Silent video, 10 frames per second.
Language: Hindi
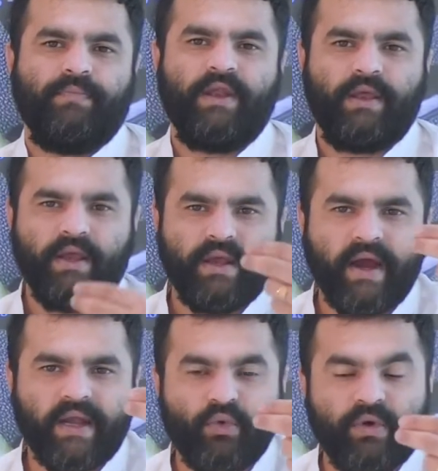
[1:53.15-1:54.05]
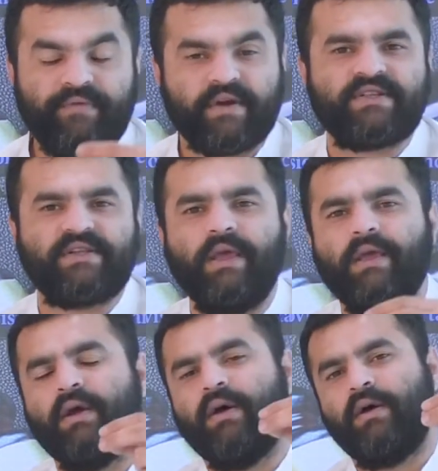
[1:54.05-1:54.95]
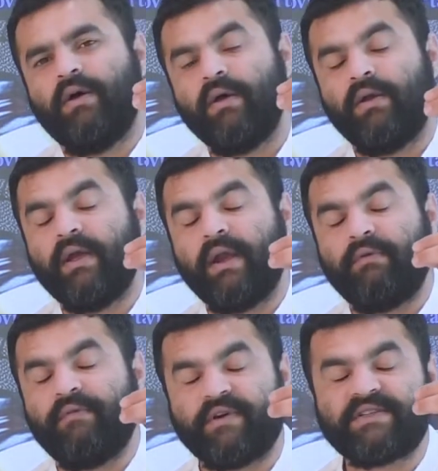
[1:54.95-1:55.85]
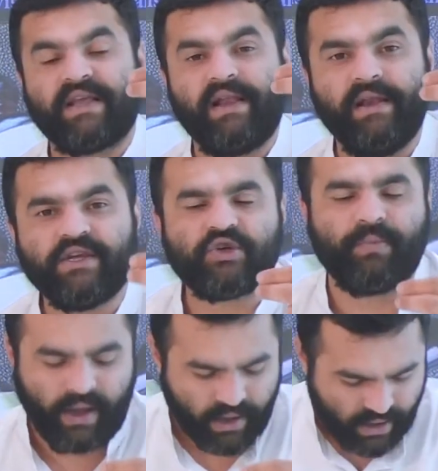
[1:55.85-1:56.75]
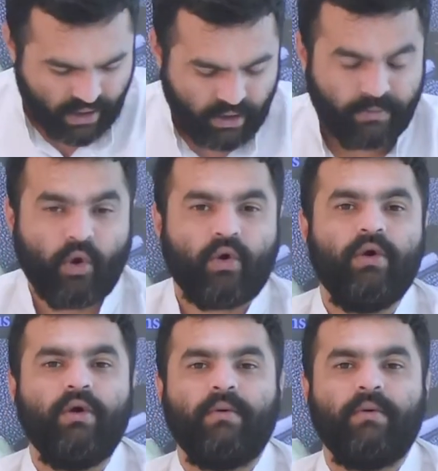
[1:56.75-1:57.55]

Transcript: यानी कि नेगेटिव इफेक्ट्स की नेगेटिव इफेक्ट्स के लिस्ट में हम लोग